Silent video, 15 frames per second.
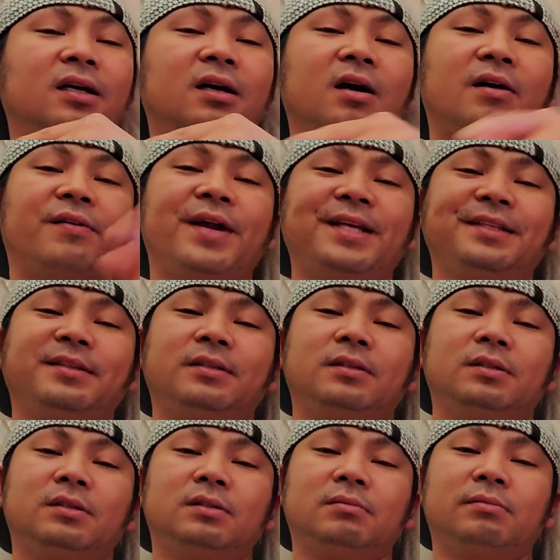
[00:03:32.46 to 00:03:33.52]
Alright,
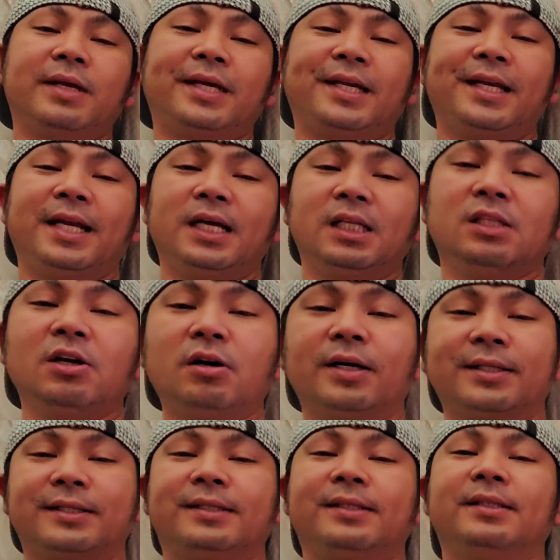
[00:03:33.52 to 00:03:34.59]
naikli lang ito
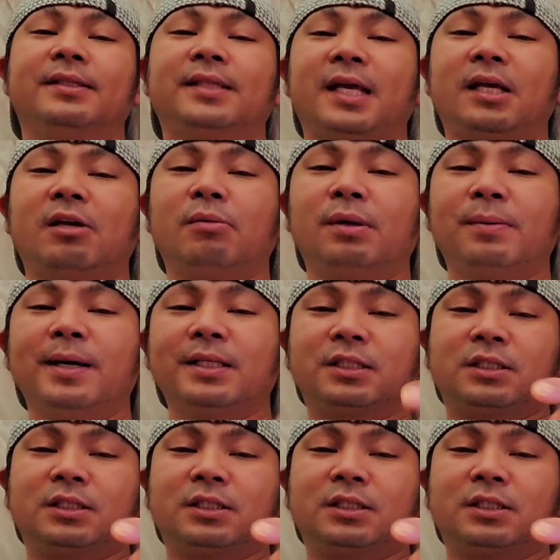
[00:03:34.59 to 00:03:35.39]
at thank you very much.